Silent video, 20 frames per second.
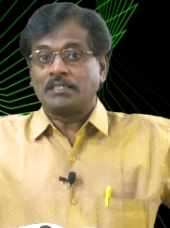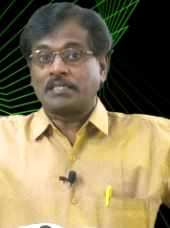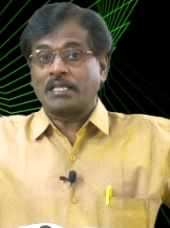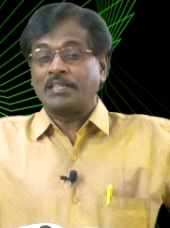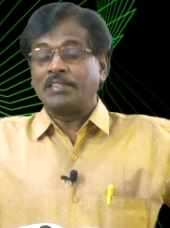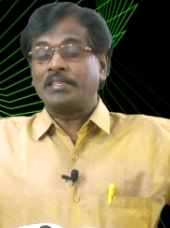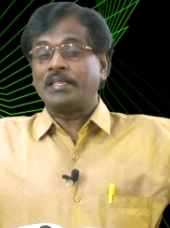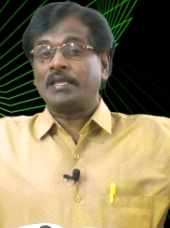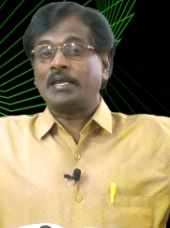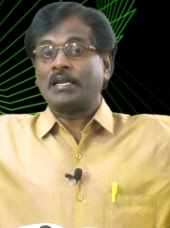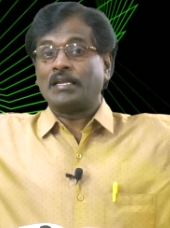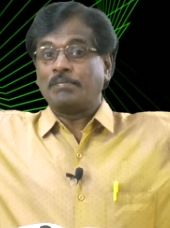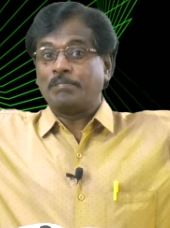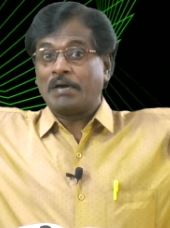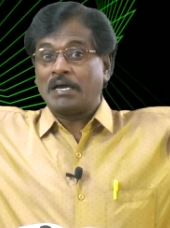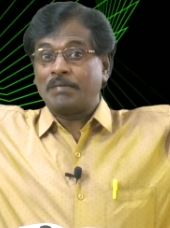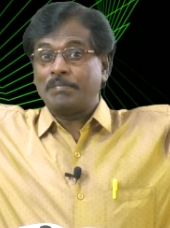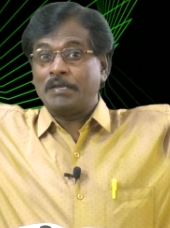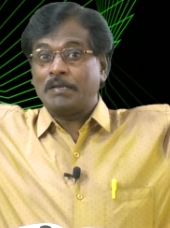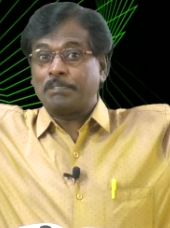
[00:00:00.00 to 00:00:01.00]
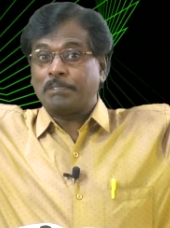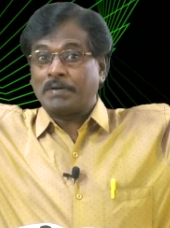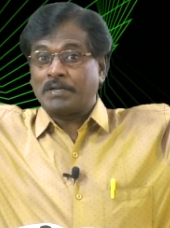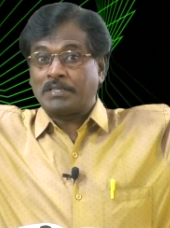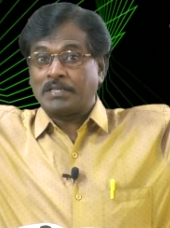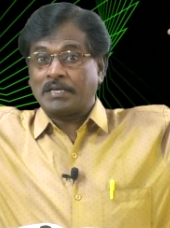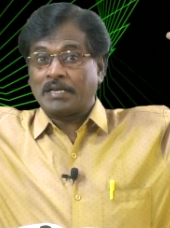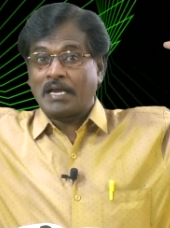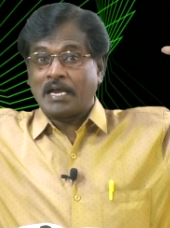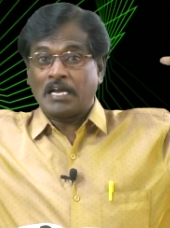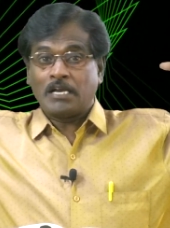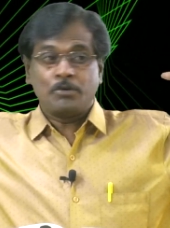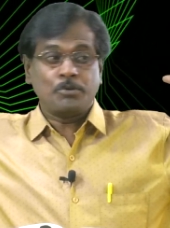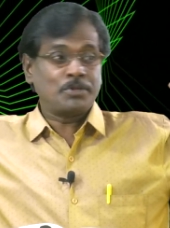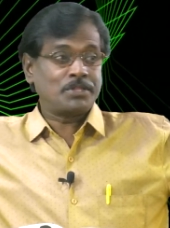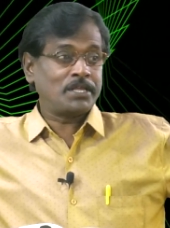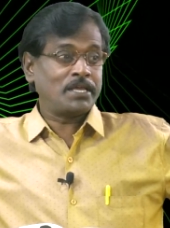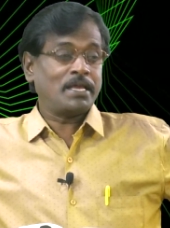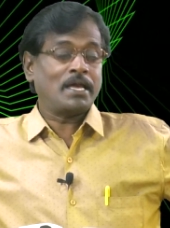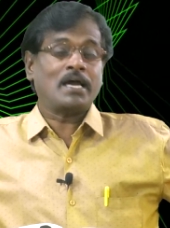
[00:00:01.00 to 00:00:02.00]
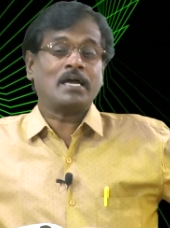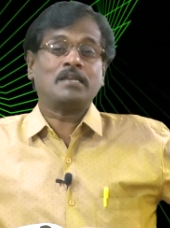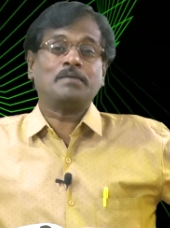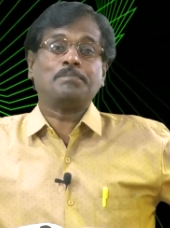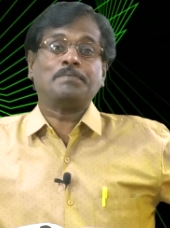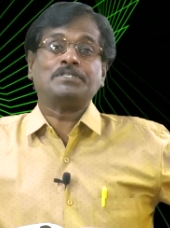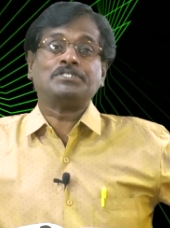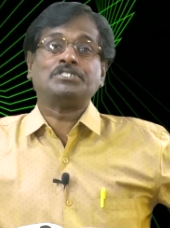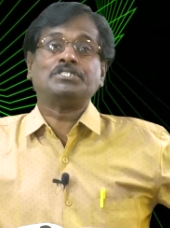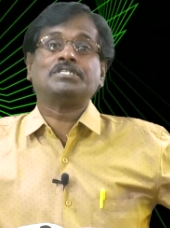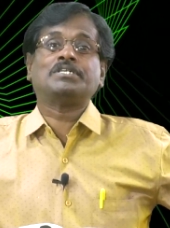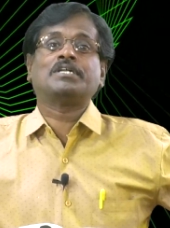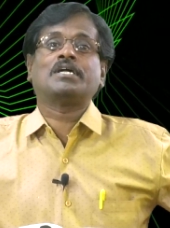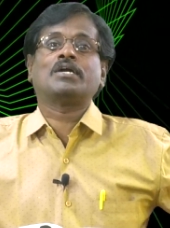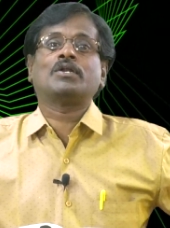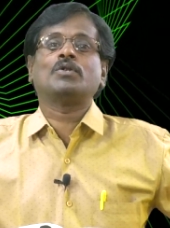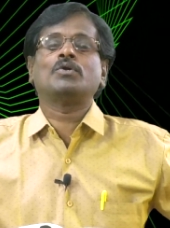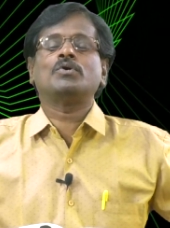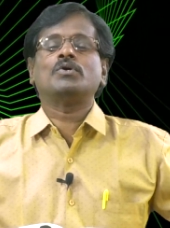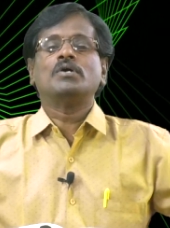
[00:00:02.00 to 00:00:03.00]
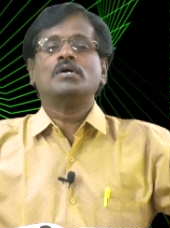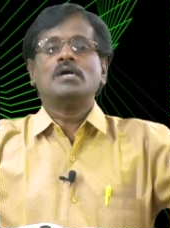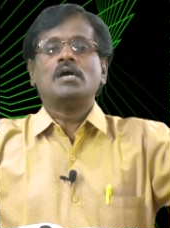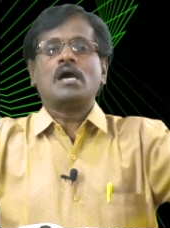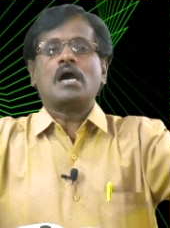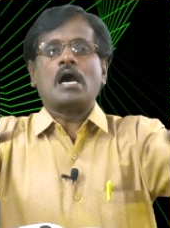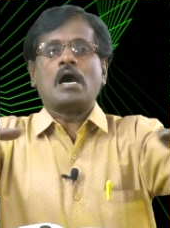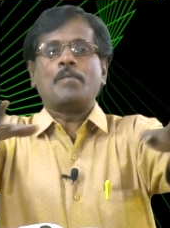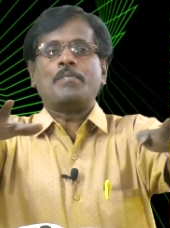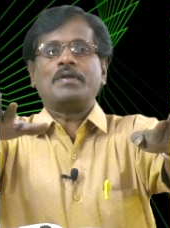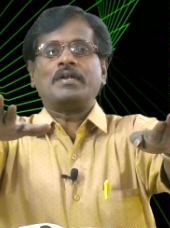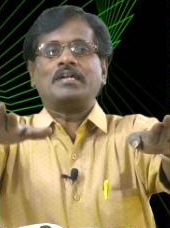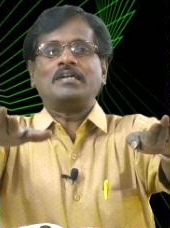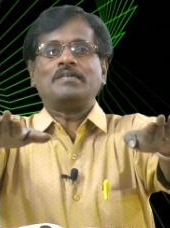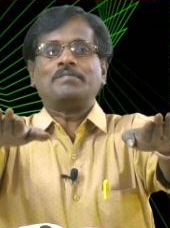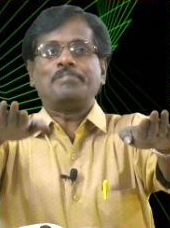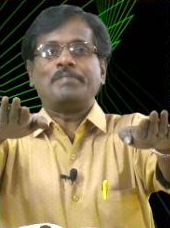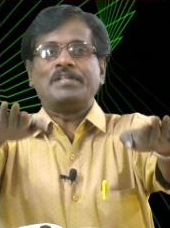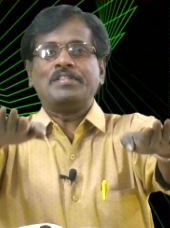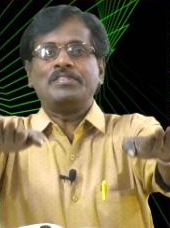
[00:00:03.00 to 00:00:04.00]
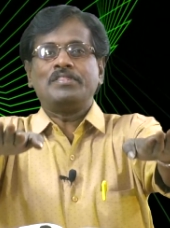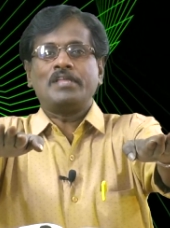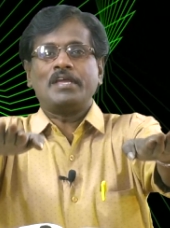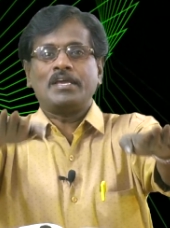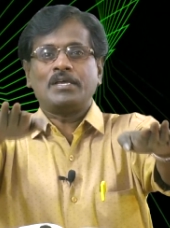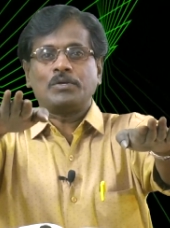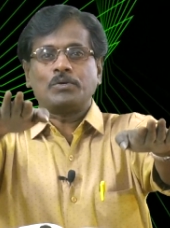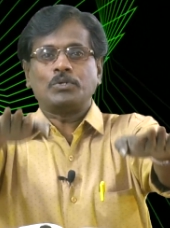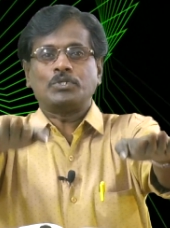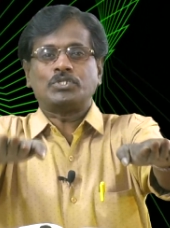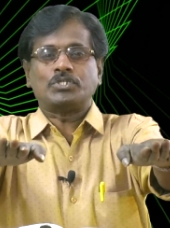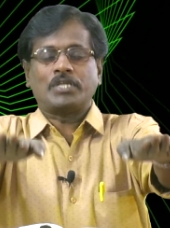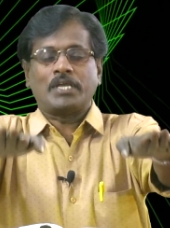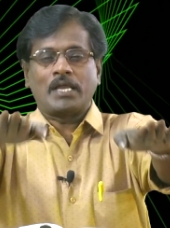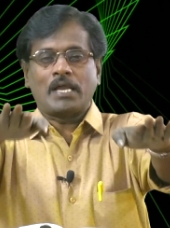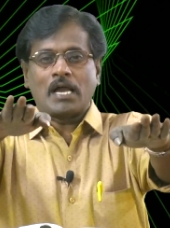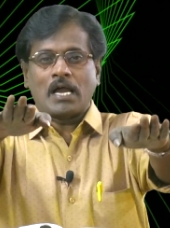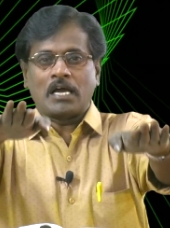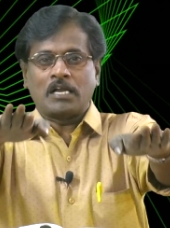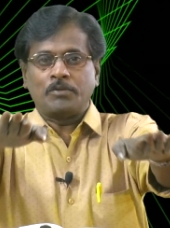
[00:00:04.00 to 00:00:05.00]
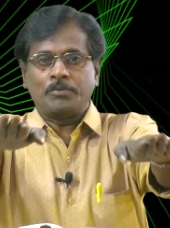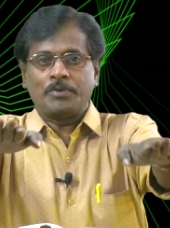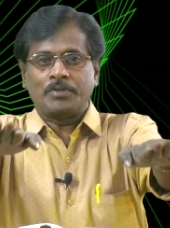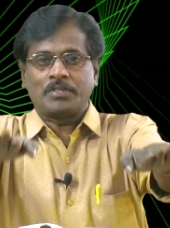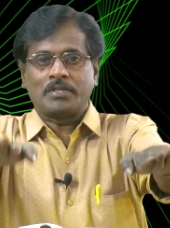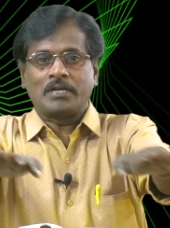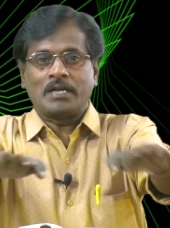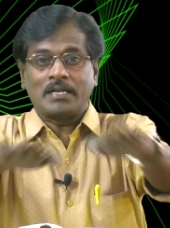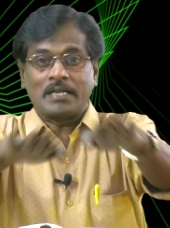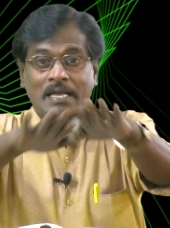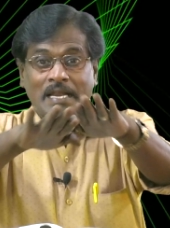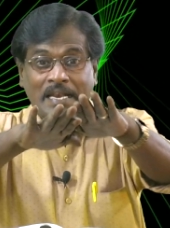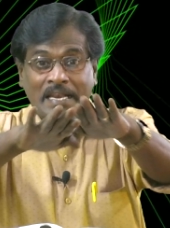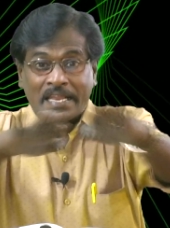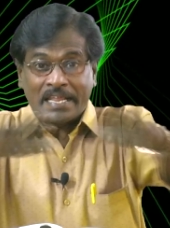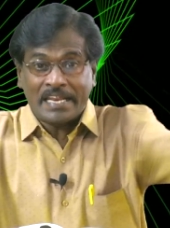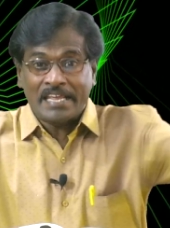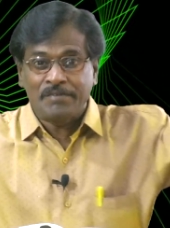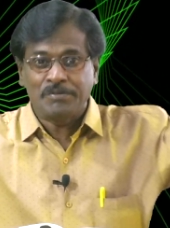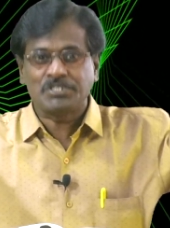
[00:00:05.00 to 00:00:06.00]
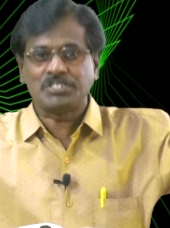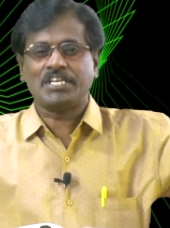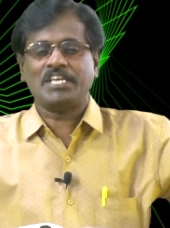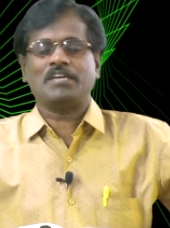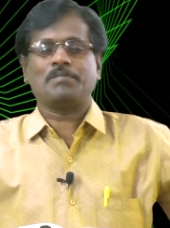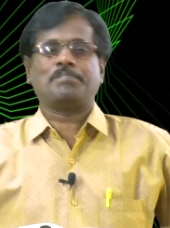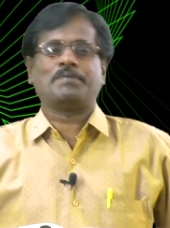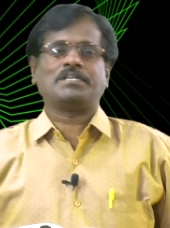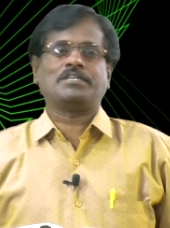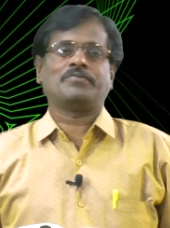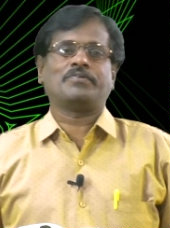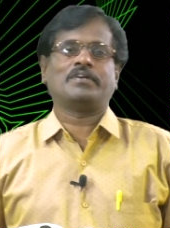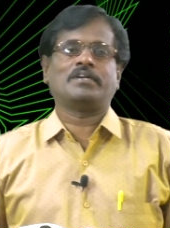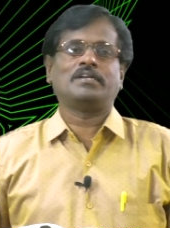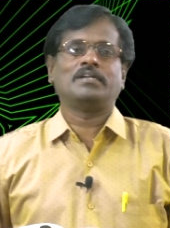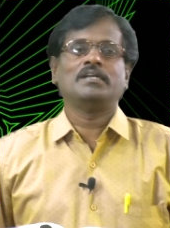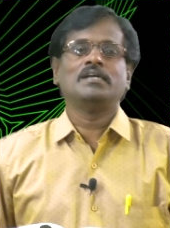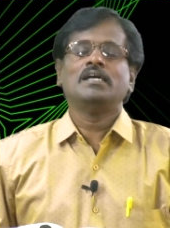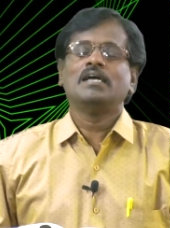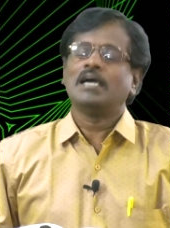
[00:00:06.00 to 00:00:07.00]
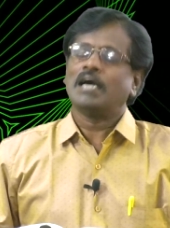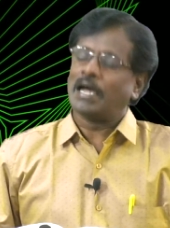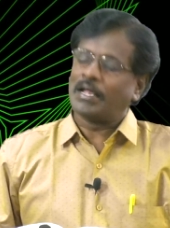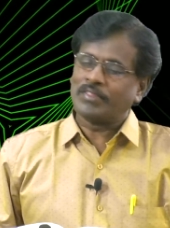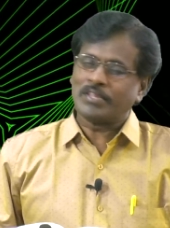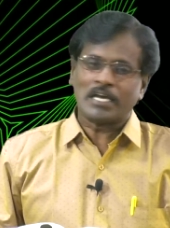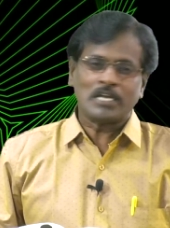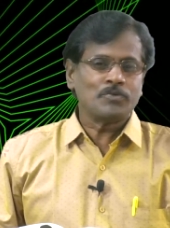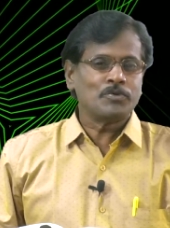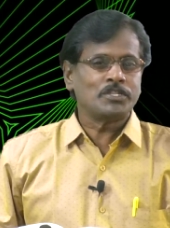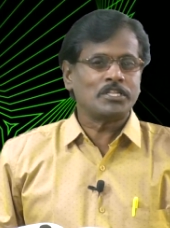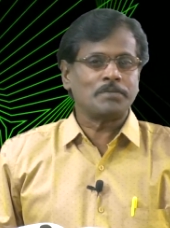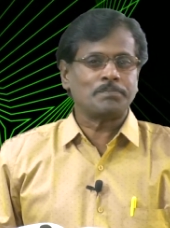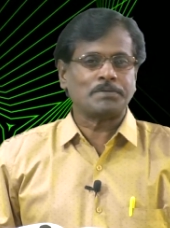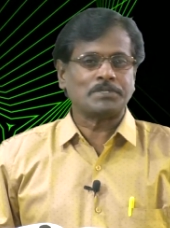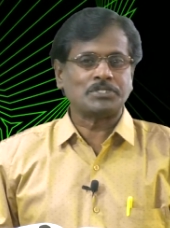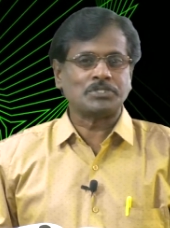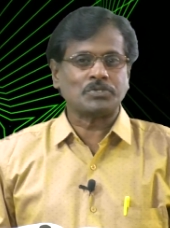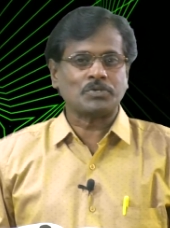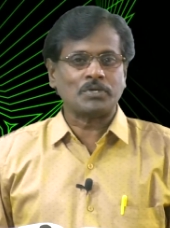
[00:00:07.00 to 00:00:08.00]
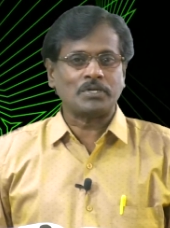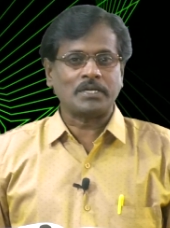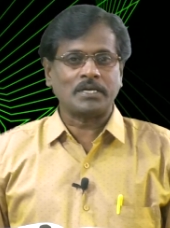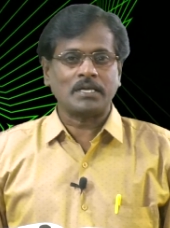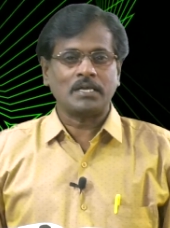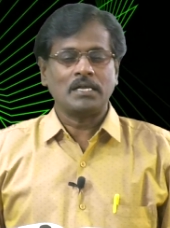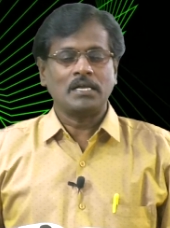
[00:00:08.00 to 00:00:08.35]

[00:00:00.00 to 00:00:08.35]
தந்தையால் மகிமைப்படுத்துகிற அனுபவத்தை யார் பெற்றிருக்கிறார்களோ அவர்கள் பெண்டே கோஸ்தே அனுபவத்தினால் நிறைவு செய்யப்பட்டவர்கள் அந்த அனுபவத்தை பெற்றுக்கொள்ள